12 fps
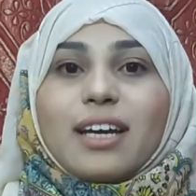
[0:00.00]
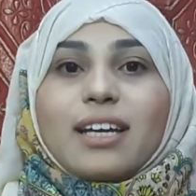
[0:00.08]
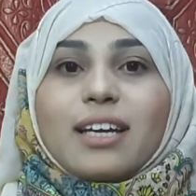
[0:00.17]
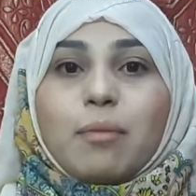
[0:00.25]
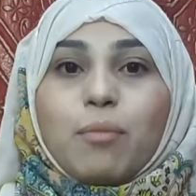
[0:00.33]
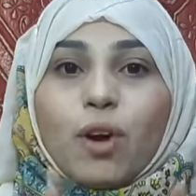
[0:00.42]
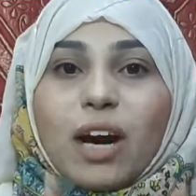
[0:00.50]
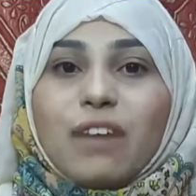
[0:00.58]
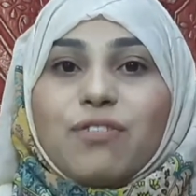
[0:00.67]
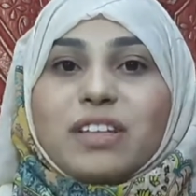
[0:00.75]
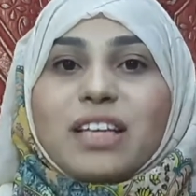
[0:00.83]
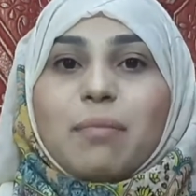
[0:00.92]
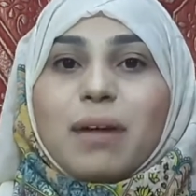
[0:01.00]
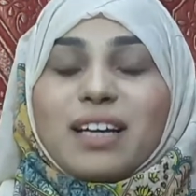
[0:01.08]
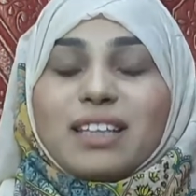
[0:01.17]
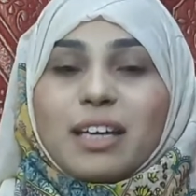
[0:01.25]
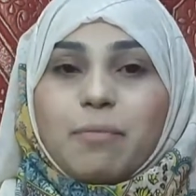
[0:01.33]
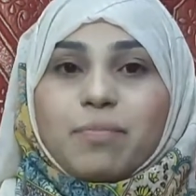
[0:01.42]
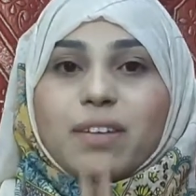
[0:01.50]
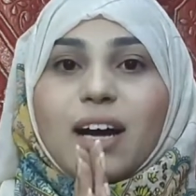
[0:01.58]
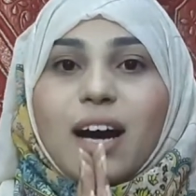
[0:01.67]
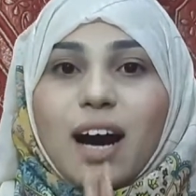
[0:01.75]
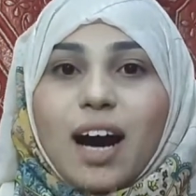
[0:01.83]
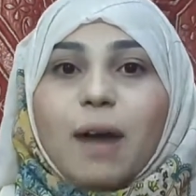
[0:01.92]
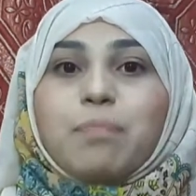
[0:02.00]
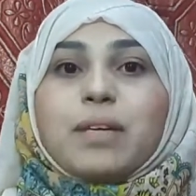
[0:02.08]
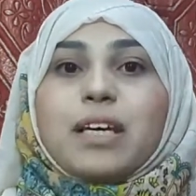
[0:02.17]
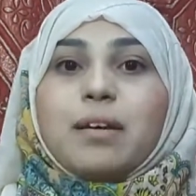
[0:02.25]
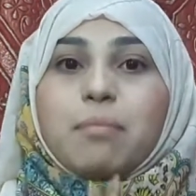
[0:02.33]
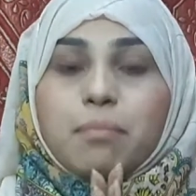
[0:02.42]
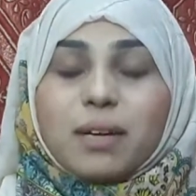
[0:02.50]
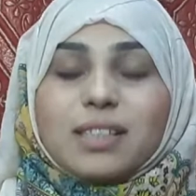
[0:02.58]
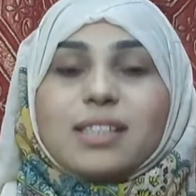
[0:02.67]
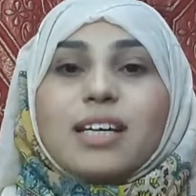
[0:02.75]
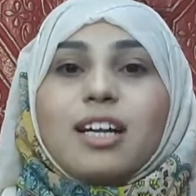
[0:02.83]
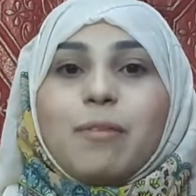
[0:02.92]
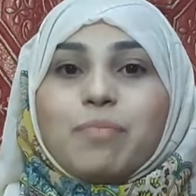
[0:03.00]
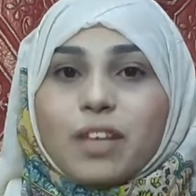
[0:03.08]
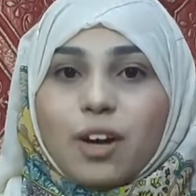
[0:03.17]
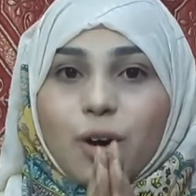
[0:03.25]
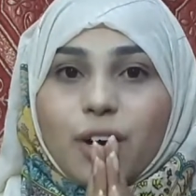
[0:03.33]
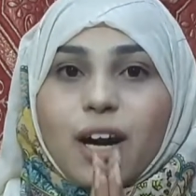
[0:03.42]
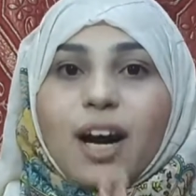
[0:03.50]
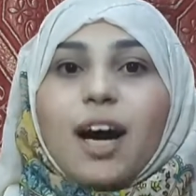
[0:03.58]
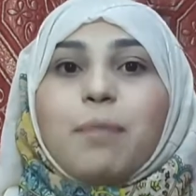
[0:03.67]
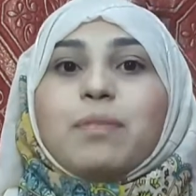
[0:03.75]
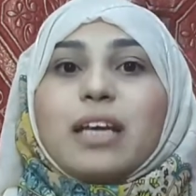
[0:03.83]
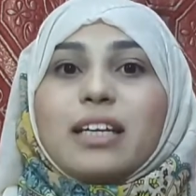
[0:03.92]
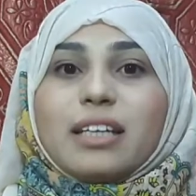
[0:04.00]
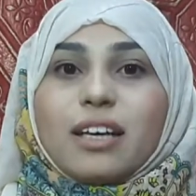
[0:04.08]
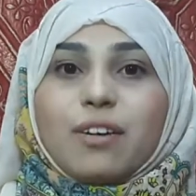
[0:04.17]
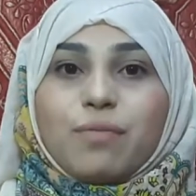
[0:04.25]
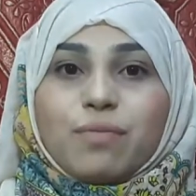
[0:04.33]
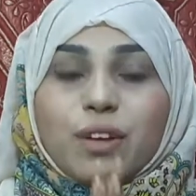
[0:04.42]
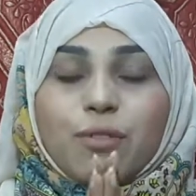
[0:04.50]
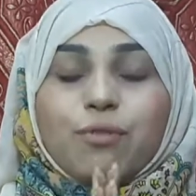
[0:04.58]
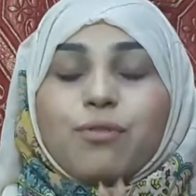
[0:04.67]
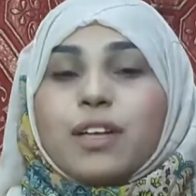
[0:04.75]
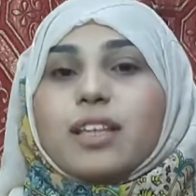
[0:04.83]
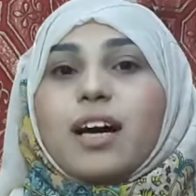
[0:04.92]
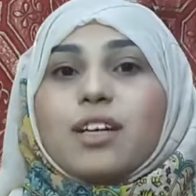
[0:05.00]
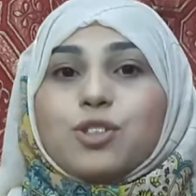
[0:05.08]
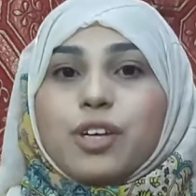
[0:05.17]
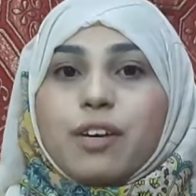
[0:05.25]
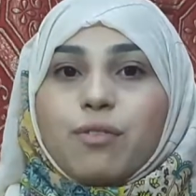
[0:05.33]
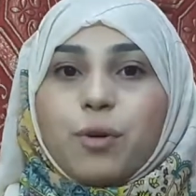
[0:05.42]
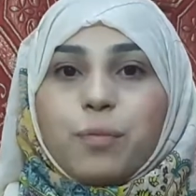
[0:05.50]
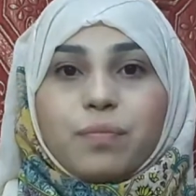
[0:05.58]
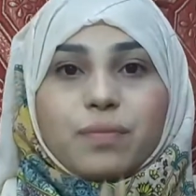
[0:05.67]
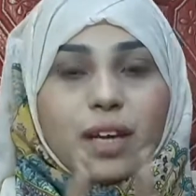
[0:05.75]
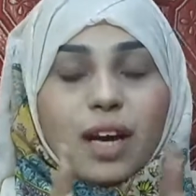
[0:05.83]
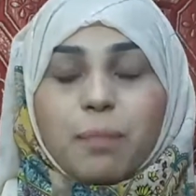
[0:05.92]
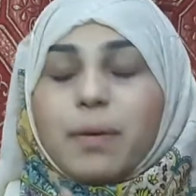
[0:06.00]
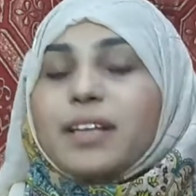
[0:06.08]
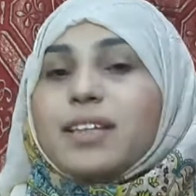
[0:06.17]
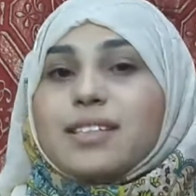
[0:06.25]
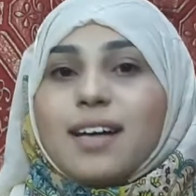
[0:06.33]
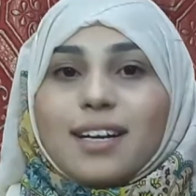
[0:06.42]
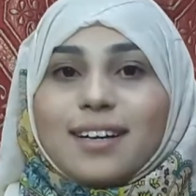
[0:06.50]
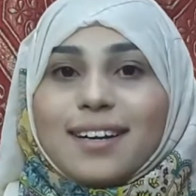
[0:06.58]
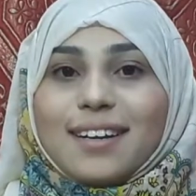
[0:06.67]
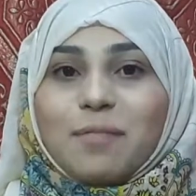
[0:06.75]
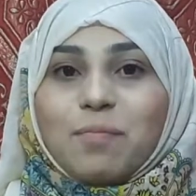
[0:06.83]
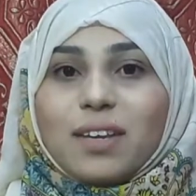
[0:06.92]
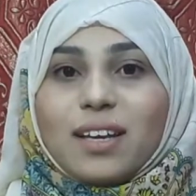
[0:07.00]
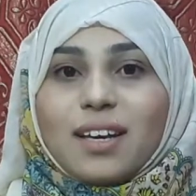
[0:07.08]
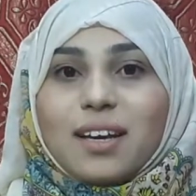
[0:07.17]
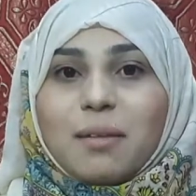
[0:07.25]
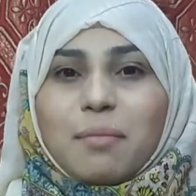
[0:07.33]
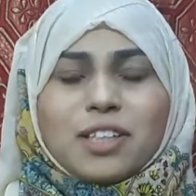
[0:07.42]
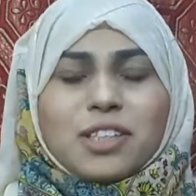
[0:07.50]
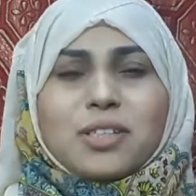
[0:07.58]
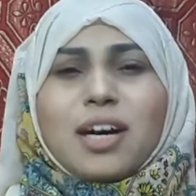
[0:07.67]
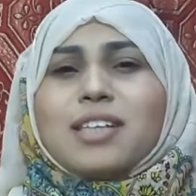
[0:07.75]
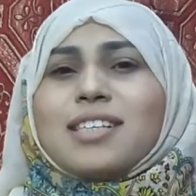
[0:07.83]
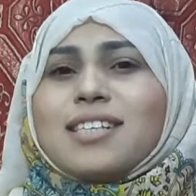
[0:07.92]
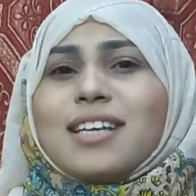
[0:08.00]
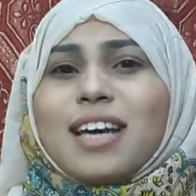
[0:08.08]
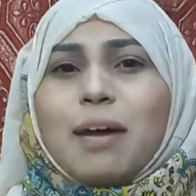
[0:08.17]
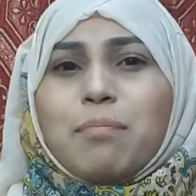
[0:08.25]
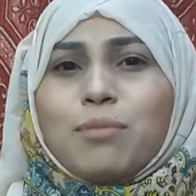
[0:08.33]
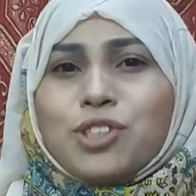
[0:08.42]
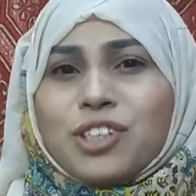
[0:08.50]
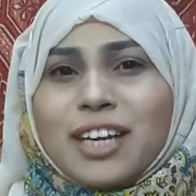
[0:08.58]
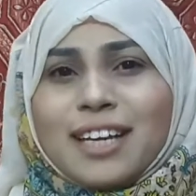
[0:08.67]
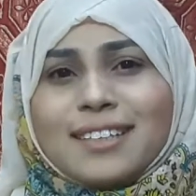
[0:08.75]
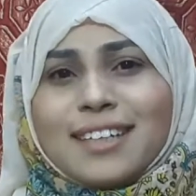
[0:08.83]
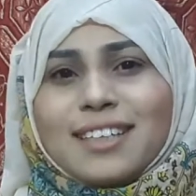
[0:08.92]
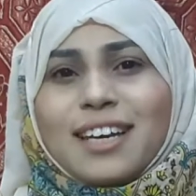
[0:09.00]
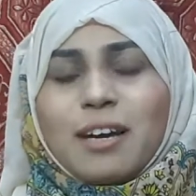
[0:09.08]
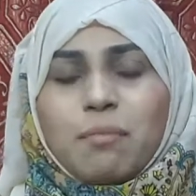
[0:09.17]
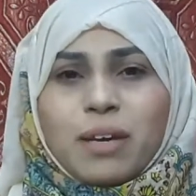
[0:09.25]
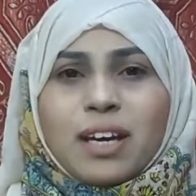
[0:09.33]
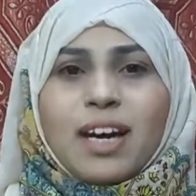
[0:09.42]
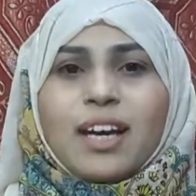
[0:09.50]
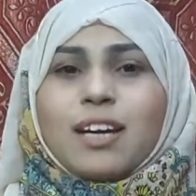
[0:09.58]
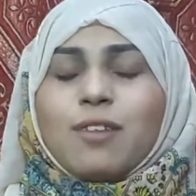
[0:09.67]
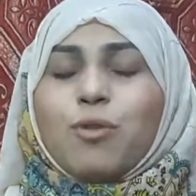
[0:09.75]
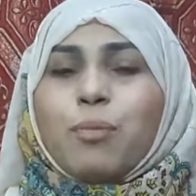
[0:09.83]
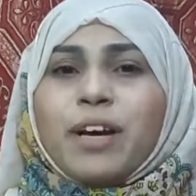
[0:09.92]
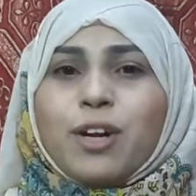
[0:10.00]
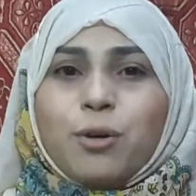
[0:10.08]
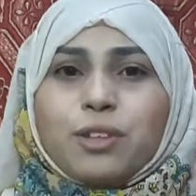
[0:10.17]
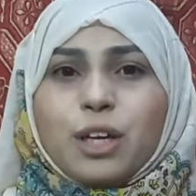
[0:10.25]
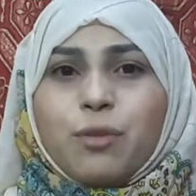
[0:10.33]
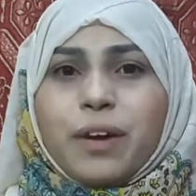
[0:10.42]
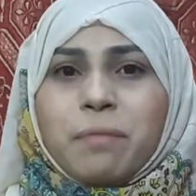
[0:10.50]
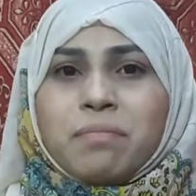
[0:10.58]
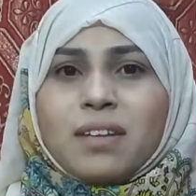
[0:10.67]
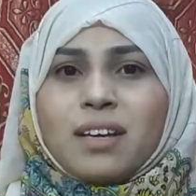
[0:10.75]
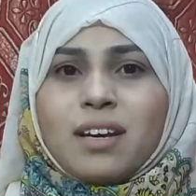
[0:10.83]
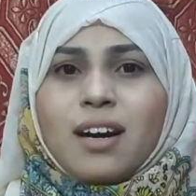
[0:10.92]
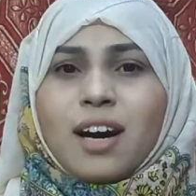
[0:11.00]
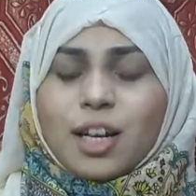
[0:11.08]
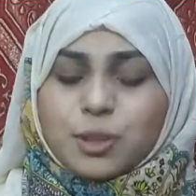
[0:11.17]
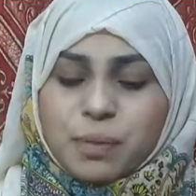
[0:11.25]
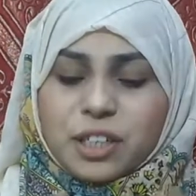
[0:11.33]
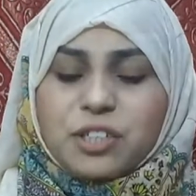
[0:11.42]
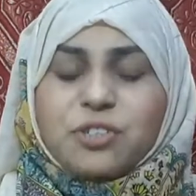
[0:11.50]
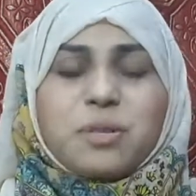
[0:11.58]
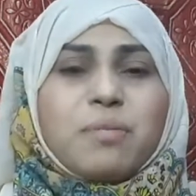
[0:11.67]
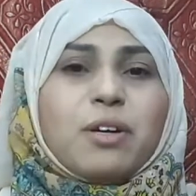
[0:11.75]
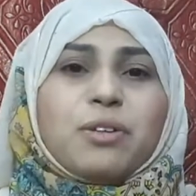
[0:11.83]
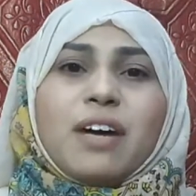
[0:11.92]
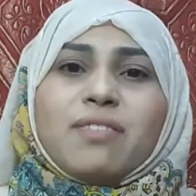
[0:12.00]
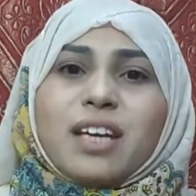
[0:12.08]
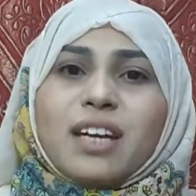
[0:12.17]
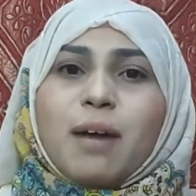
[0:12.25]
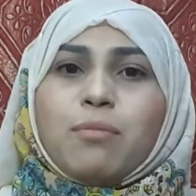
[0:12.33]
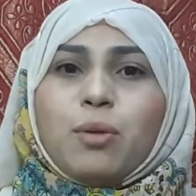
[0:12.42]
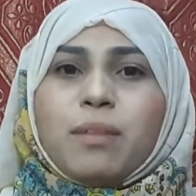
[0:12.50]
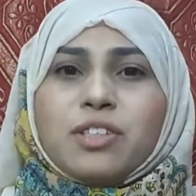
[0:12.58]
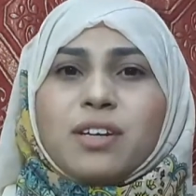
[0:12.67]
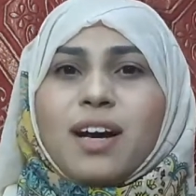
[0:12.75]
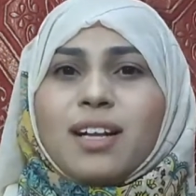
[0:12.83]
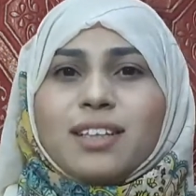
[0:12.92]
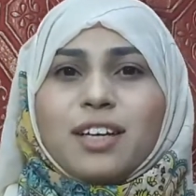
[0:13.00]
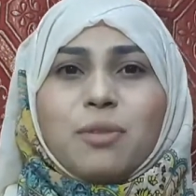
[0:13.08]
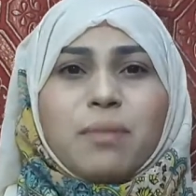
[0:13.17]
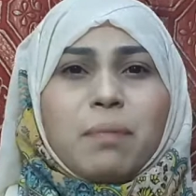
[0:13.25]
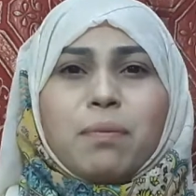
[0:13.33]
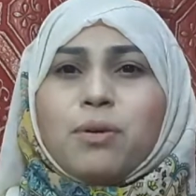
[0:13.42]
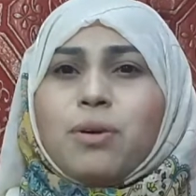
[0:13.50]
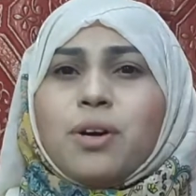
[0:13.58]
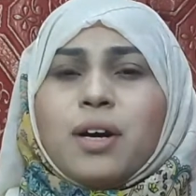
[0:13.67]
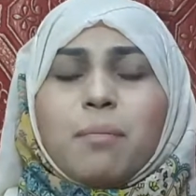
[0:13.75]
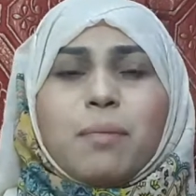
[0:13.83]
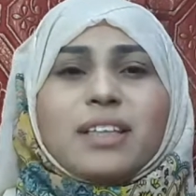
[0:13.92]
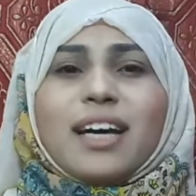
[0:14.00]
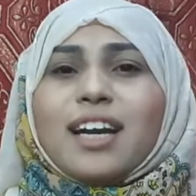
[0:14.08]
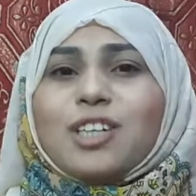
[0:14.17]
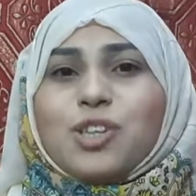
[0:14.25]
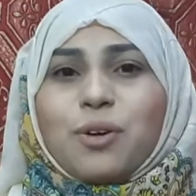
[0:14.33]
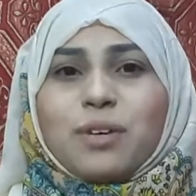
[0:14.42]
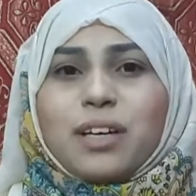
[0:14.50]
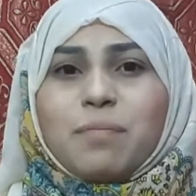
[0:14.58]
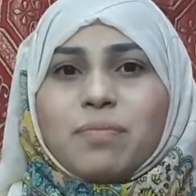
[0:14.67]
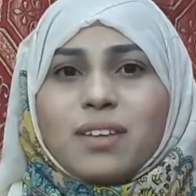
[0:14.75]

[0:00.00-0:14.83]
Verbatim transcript: कि मुखालफत के बाद ही आपकी मंजिल और आपके लिए फतह जो है वो आपका इंतज़ार करें मेरे जीजा आज जैसा कि आप मुझे देख सकते हैं बिंगा एक वुमेन होते हुए आज मिनिस्ट्री में खुदाम के नाम को मैं जलाल दे रही हूँ मैं आपको बताना चाहूँगी